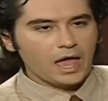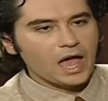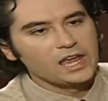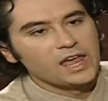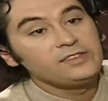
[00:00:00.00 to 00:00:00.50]

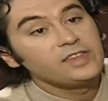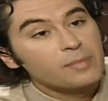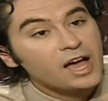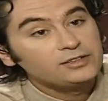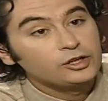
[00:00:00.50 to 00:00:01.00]
هلا أنت
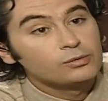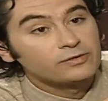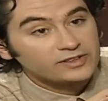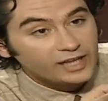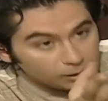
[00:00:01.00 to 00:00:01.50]
ما قلت إنه
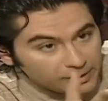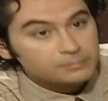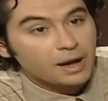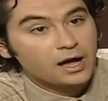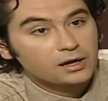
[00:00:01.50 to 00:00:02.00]
مفاتيح البيت
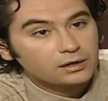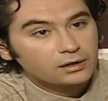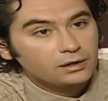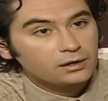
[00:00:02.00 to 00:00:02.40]
معك؟